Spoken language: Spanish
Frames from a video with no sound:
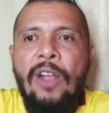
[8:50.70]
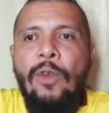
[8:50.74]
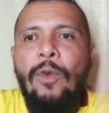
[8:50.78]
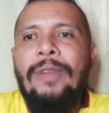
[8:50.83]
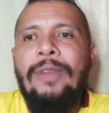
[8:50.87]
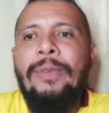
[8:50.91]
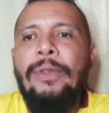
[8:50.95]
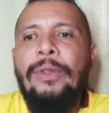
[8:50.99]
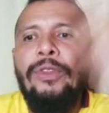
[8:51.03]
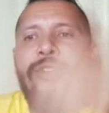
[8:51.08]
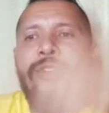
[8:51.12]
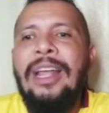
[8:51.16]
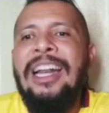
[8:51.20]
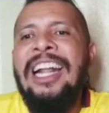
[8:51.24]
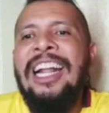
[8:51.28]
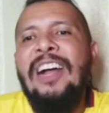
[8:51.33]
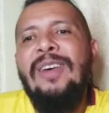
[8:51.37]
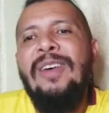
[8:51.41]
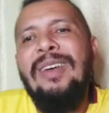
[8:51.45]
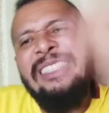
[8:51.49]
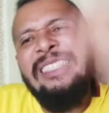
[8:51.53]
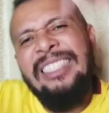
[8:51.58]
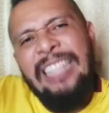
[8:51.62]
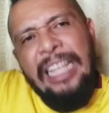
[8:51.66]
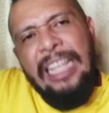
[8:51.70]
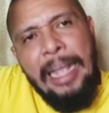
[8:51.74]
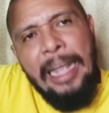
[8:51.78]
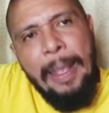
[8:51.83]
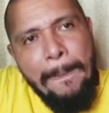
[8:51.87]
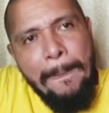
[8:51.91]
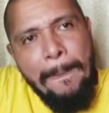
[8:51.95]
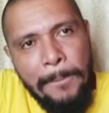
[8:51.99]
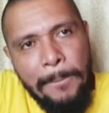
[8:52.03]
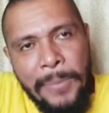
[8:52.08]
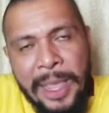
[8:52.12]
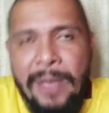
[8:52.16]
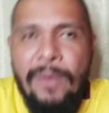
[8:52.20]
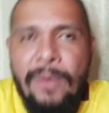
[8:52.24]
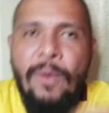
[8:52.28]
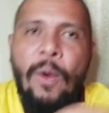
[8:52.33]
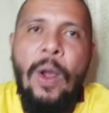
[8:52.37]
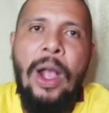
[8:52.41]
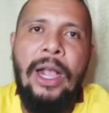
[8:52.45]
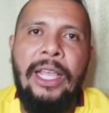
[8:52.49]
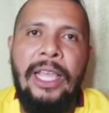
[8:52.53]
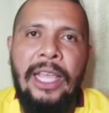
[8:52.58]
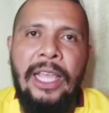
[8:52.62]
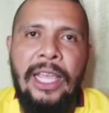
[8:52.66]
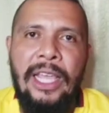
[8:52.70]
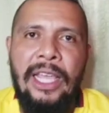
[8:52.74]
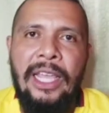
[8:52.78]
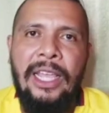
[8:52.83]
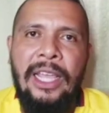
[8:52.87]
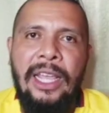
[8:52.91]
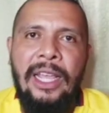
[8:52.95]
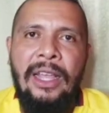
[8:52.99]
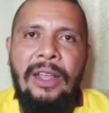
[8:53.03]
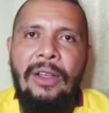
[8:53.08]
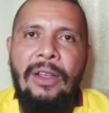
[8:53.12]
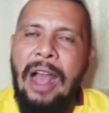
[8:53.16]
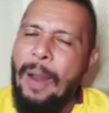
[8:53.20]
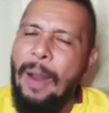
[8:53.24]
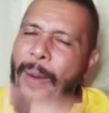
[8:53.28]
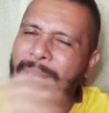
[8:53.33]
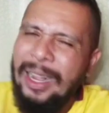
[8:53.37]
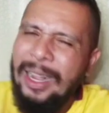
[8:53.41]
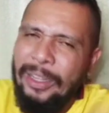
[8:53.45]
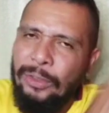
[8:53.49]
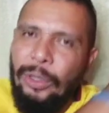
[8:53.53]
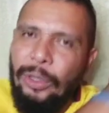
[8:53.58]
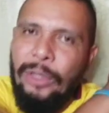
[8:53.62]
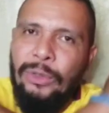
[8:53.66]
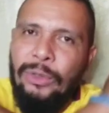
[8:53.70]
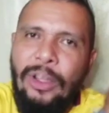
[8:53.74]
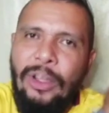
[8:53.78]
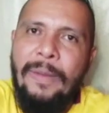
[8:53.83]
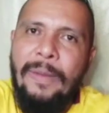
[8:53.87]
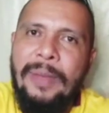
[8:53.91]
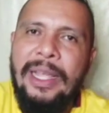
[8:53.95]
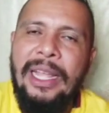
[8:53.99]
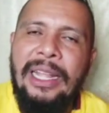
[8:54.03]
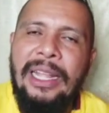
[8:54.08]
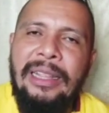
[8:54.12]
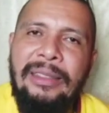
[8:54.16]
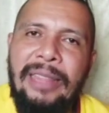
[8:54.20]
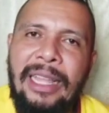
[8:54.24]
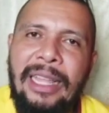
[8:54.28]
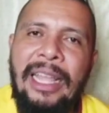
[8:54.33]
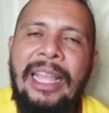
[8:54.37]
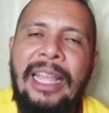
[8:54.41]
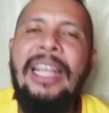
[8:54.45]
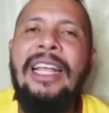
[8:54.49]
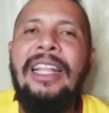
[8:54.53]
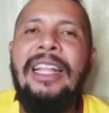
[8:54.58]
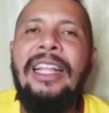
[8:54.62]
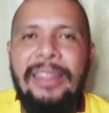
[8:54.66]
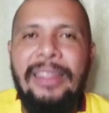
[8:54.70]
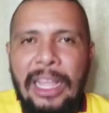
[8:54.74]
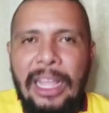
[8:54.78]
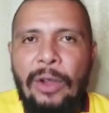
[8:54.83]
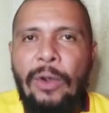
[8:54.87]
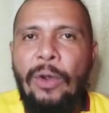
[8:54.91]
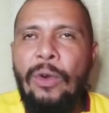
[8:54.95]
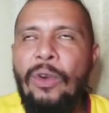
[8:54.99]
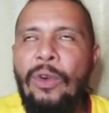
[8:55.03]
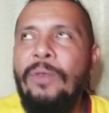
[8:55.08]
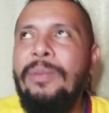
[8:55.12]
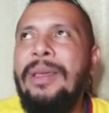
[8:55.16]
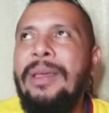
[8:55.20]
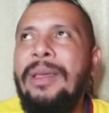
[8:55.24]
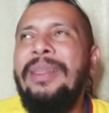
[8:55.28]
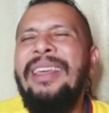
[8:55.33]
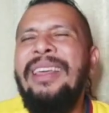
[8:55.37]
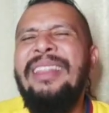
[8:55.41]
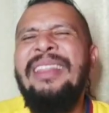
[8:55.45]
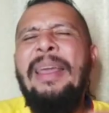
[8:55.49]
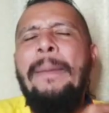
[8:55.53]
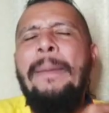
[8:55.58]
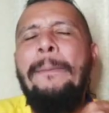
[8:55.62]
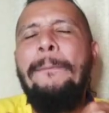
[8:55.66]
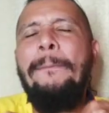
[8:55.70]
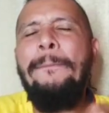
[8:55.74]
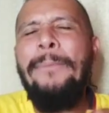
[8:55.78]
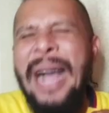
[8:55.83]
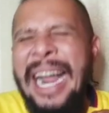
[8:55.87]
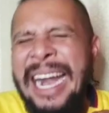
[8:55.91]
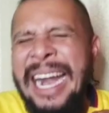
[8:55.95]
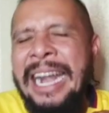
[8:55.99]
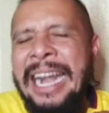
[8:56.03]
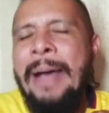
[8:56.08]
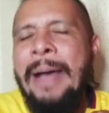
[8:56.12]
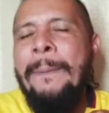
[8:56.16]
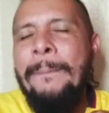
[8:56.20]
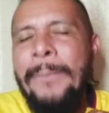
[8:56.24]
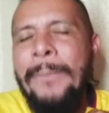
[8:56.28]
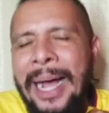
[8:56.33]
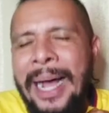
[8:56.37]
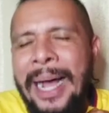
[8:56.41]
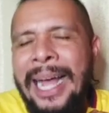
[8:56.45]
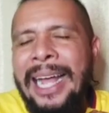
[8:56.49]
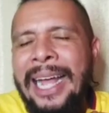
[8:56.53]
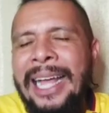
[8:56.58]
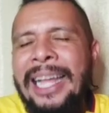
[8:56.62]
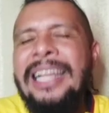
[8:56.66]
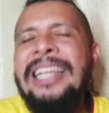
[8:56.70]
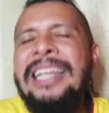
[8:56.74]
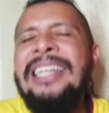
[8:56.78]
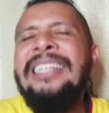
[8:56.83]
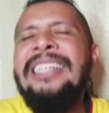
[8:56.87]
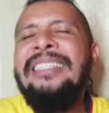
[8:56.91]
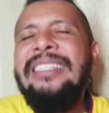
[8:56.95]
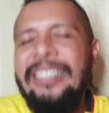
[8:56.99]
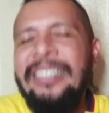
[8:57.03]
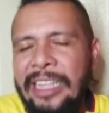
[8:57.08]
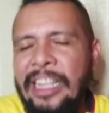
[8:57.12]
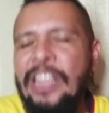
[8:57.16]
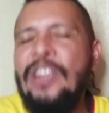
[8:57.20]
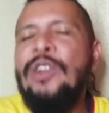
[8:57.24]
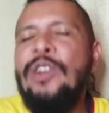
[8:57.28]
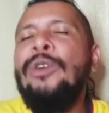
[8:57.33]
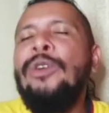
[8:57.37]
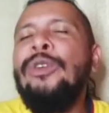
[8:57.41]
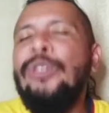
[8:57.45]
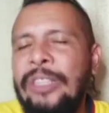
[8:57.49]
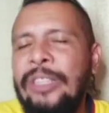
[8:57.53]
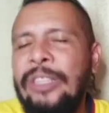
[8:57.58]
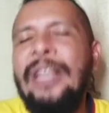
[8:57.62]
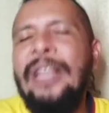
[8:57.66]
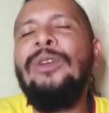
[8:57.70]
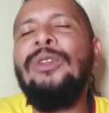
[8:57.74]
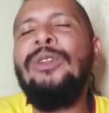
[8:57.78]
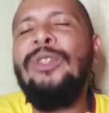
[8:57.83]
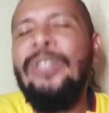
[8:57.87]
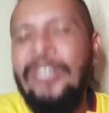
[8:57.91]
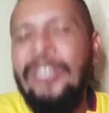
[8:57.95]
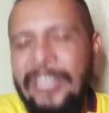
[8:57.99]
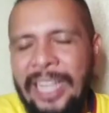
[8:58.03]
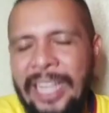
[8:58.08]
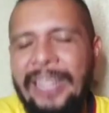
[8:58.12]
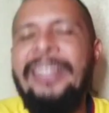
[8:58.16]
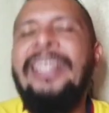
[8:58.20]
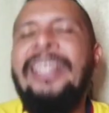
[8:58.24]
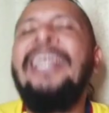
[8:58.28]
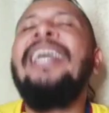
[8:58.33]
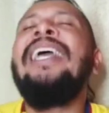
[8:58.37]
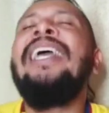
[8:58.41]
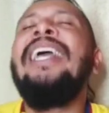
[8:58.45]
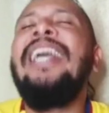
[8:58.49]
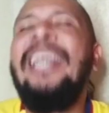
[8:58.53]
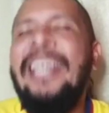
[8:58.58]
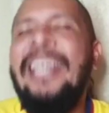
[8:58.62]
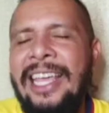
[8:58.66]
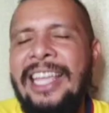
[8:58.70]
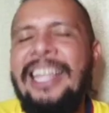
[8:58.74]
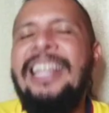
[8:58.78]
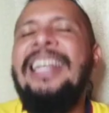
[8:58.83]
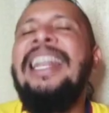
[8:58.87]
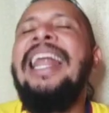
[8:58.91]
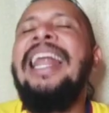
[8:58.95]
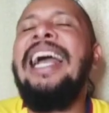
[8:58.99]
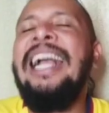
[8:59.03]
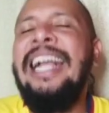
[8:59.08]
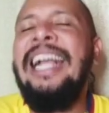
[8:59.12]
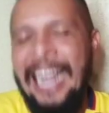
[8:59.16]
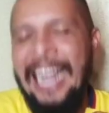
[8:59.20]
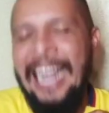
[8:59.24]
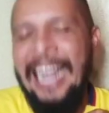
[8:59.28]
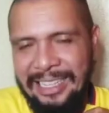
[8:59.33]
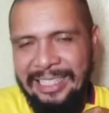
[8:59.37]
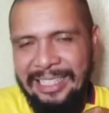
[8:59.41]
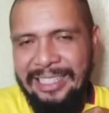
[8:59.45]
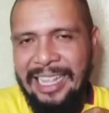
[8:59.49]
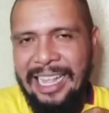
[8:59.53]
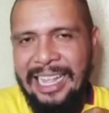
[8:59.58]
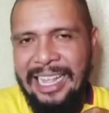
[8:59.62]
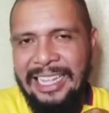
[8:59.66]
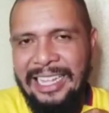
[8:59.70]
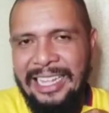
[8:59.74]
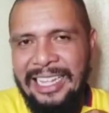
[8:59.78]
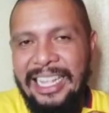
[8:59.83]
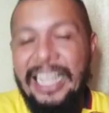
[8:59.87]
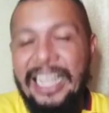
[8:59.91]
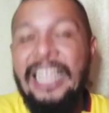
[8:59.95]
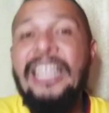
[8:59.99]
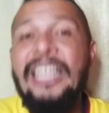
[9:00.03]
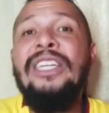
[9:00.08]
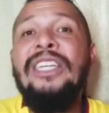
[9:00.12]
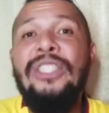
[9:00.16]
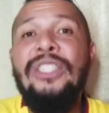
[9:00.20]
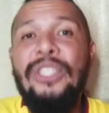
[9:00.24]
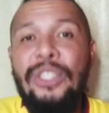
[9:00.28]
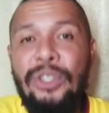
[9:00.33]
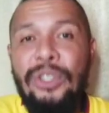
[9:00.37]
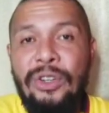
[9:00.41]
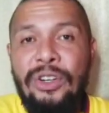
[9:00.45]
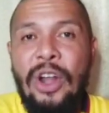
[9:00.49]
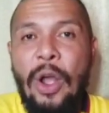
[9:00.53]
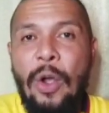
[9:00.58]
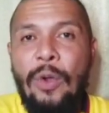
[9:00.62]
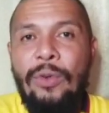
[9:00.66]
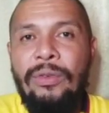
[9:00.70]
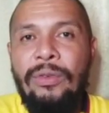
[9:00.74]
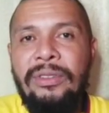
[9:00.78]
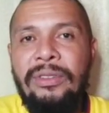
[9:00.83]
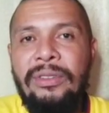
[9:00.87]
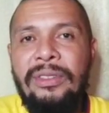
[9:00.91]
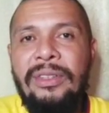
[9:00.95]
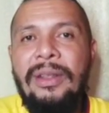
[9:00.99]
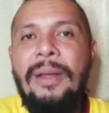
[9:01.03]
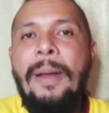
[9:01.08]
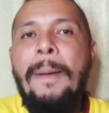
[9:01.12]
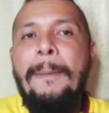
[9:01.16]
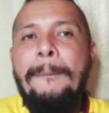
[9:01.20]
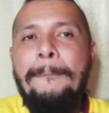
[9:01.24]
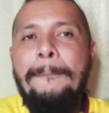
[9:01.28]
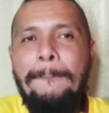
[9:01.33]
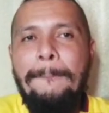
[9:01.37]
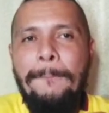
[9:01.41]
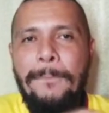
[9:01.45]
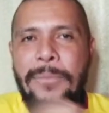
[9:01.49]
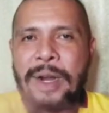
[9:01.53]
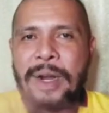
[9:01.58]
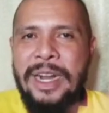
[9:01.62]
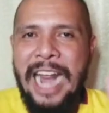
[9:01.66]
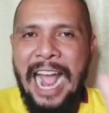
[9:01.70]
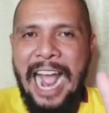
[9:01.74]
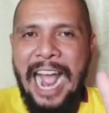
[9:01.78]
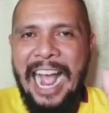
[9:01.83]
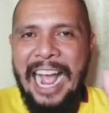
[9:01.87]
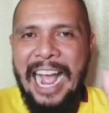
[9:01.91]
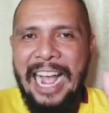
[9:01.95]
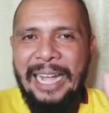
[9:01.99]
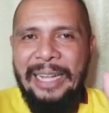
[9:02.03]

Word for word: Cuando salga va a ser en vivo aquí. Abrazo a toda mi gente de Colombia desde Panamá 507 en la casa. You know, bra.